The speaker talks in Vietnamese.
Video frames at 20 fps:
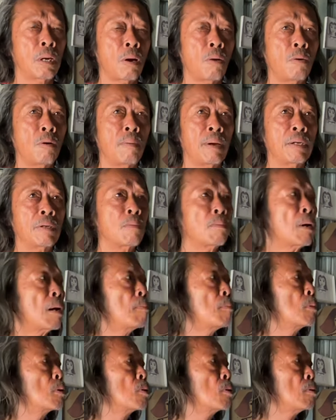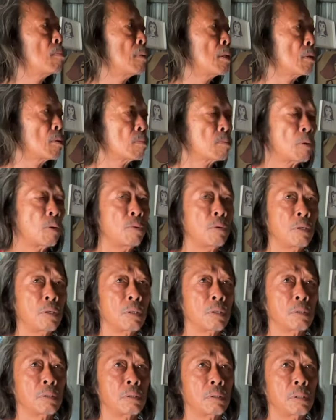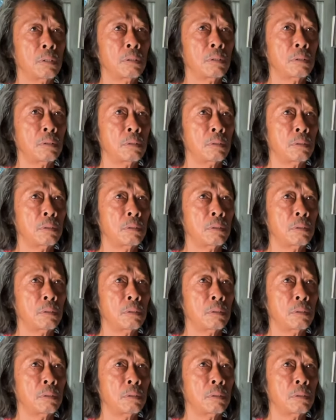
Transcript: lâu rồi mấy chục năm nó mấy chục tuổi rồi còn